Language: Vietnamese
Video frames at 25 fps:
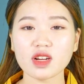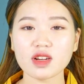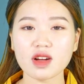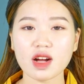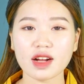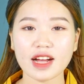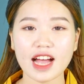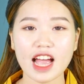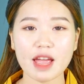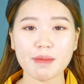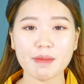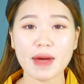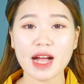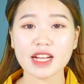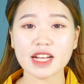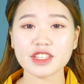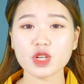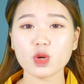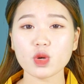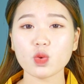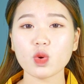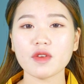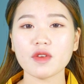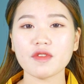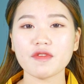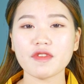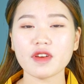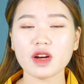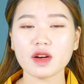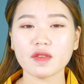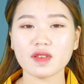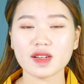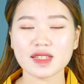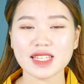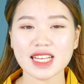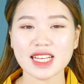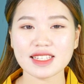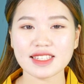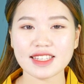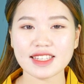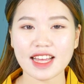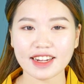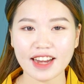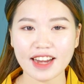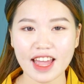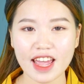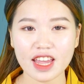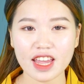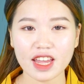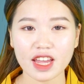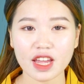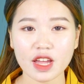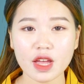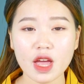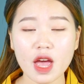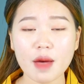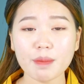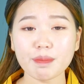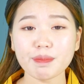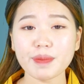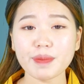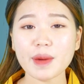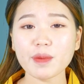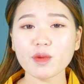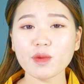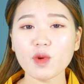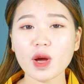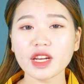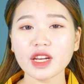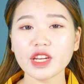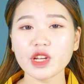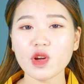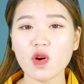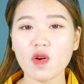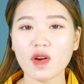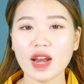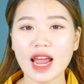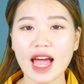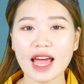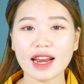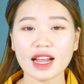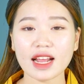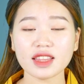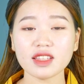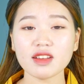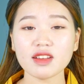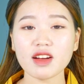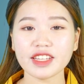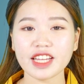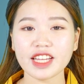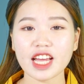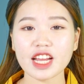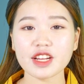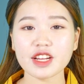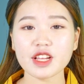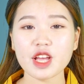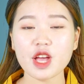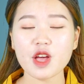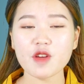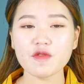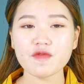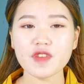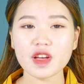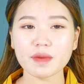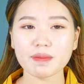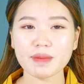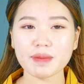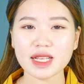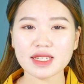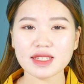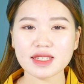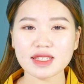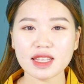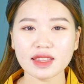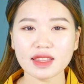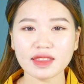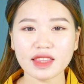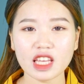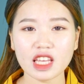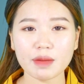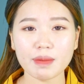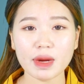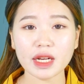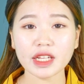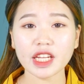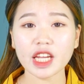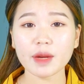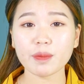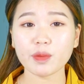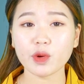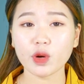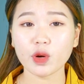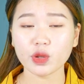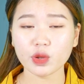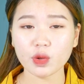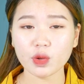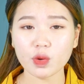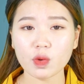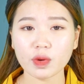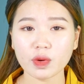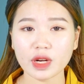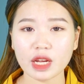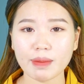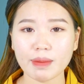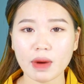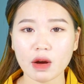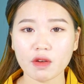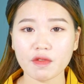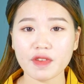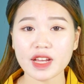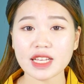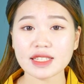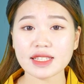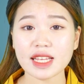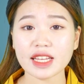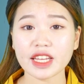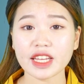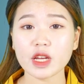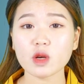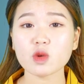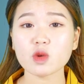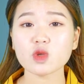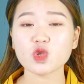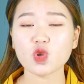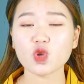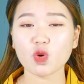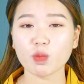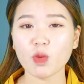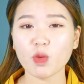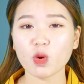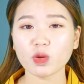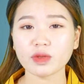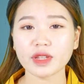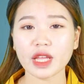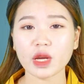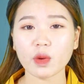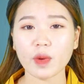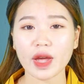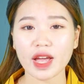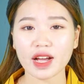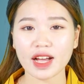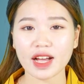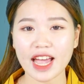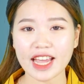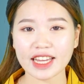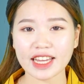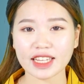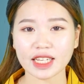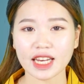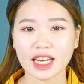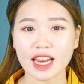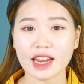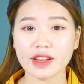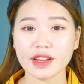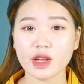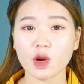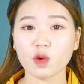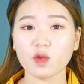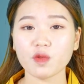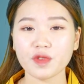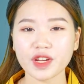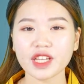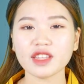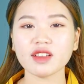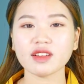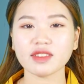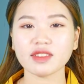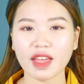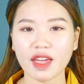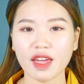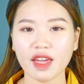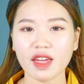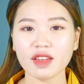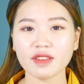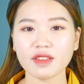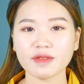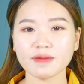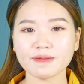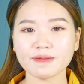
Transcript: ngược 2-3 trước Wolver vào dạng sáng nay, Pep Guardiola đã thừa nhận việc Man City bắt kịp đối thủ để bảo vệ danh hiệu số 1 tại Ngoại hạng Anh là điều phi thực tế.